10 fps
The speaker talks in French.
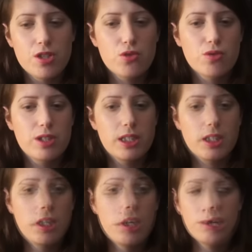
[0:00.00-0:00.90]
j'ose dire.
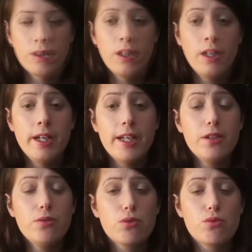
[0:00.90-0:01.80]
Et
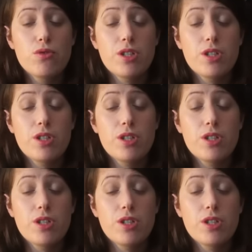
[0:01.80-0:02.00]
du coup,